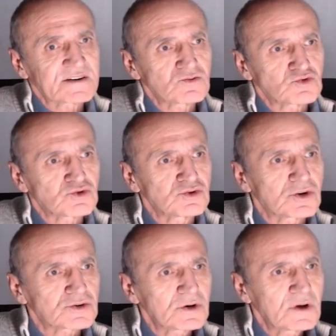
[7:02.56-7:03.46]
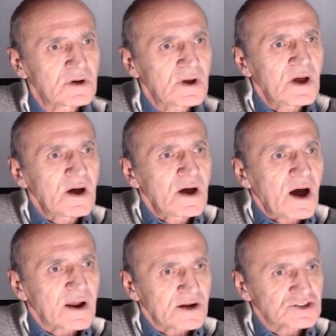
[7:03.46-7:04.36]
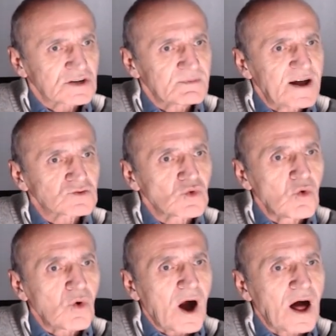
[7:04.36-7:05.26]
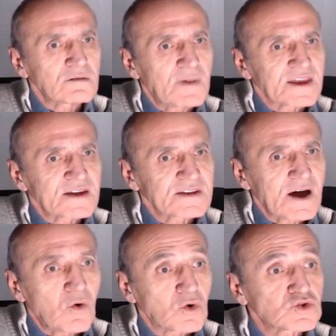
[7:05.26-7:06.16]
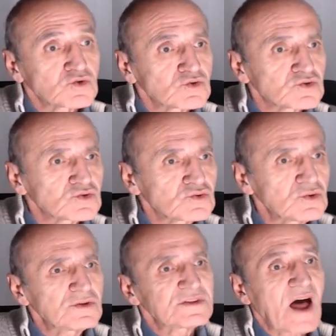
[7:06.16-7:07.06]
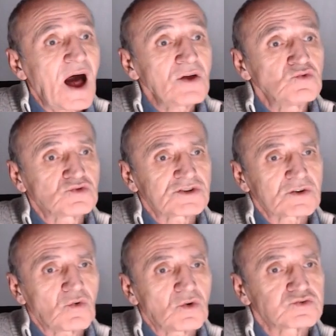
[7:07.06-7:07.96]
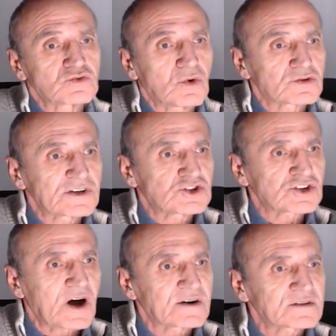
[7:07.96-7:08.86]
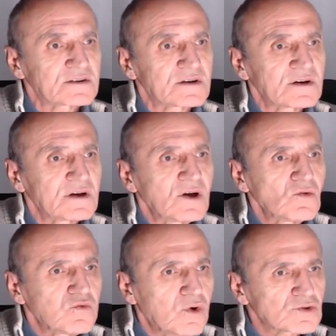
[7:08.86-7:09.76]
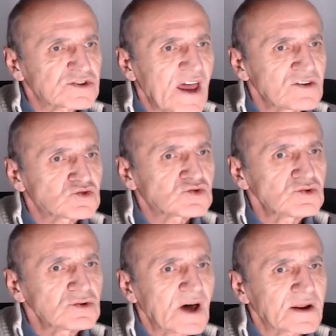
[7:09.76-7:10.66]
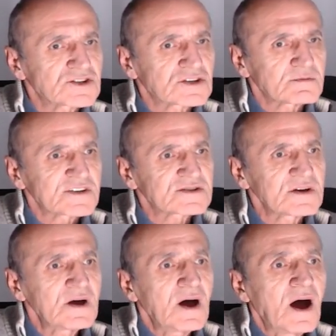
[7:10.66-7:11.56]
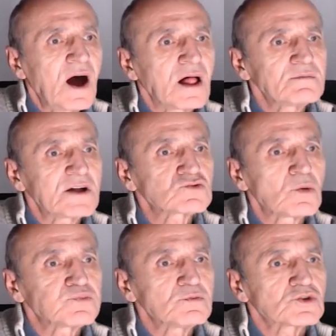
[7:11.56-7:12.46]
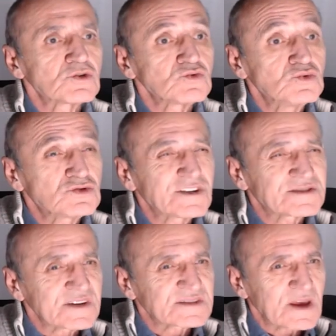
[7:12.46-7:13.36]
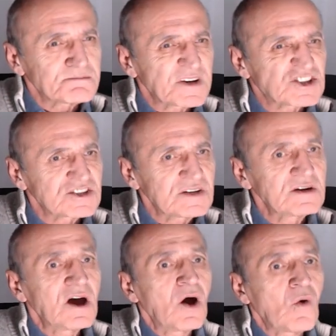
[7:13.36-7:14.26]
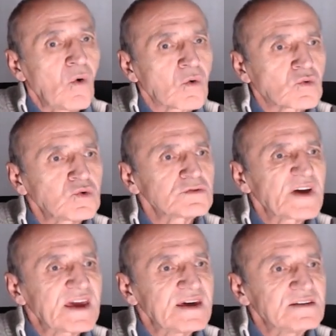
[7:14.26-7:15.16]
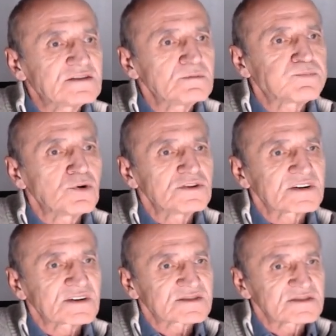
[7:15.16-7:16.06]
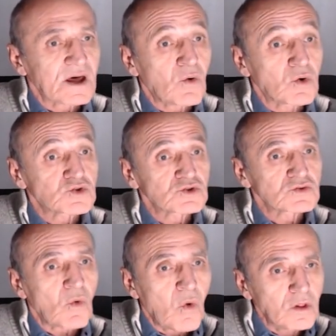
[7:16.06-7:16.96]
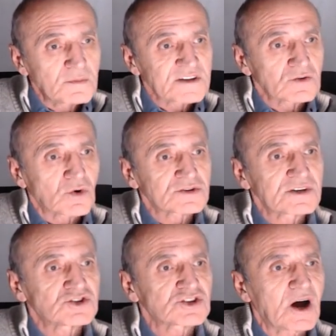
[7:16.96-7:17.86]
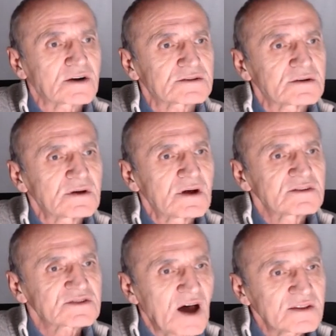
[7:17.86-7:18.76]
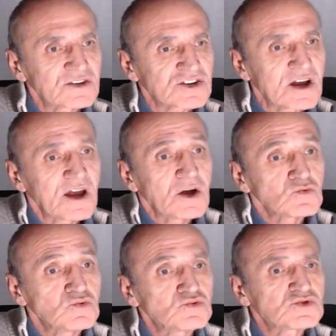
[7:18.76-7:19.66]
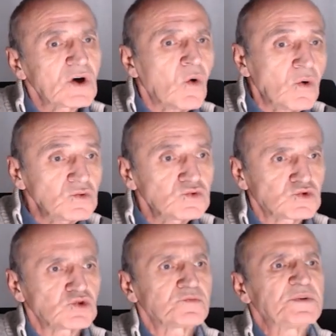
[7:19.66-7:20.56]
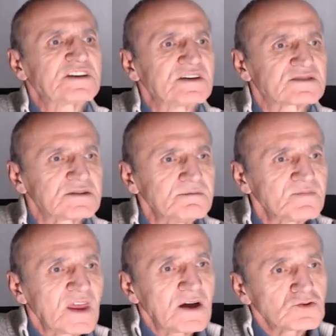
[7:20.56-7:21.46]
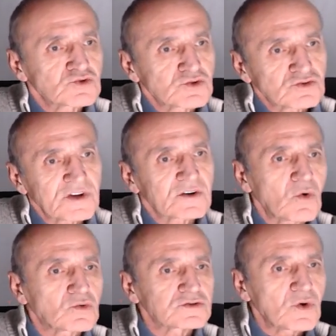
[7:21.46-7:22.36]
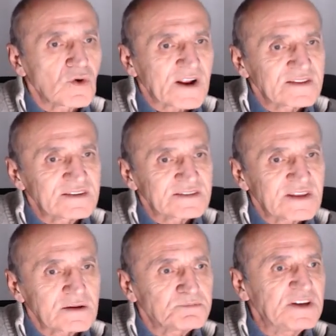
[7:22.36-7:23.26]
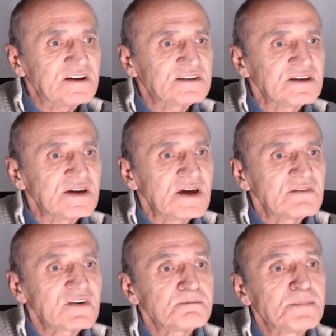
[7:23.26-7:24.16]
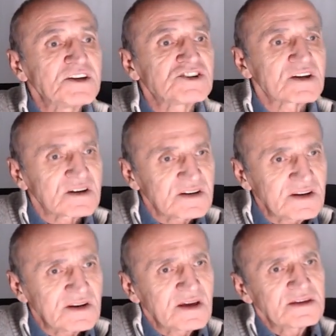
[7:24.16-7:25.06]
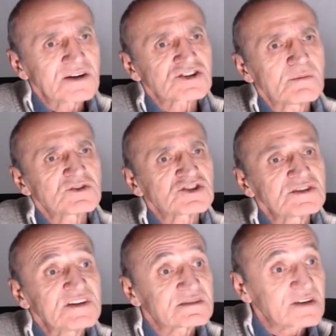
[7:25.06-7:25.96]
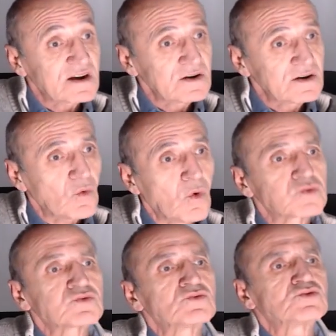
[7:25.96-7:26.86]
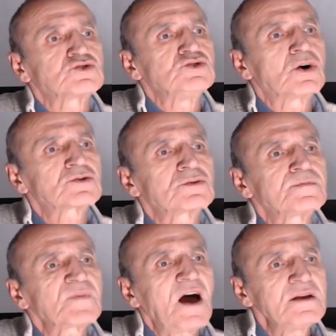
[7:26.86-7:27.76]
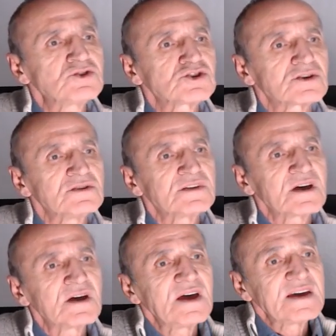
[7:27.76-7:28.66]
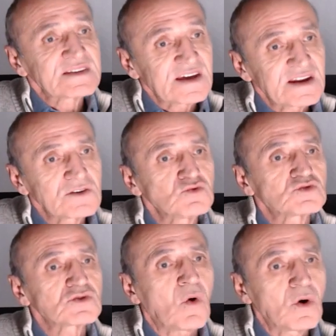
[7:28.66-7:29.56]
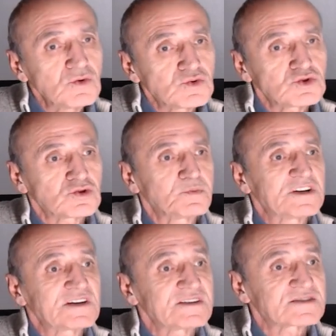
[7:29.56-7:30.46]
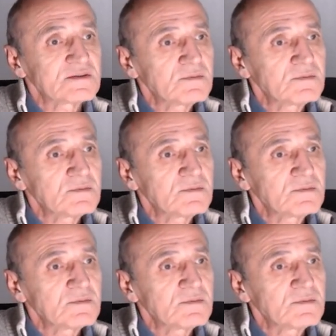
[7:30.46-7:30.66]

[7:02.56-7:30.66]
düşünüyor. Araştırma Doğu Almanya'da hoşnutsuzluğun daha yüksek olduğunu ortaya çıkardı. Forsa Enstitüsü'nün araştırması Alman toplumunun %85'inin okul ve eğitim politikasından hoşnut olmadığını ortaya çıkardı. Sadece %13'lük bir kesim çocukların okulda öğrendikleri bilgi ve becerinin yaşam için yeterli olduğunu düşünüyor. Aynı şekilde gene yüzde %13'lük bir kesim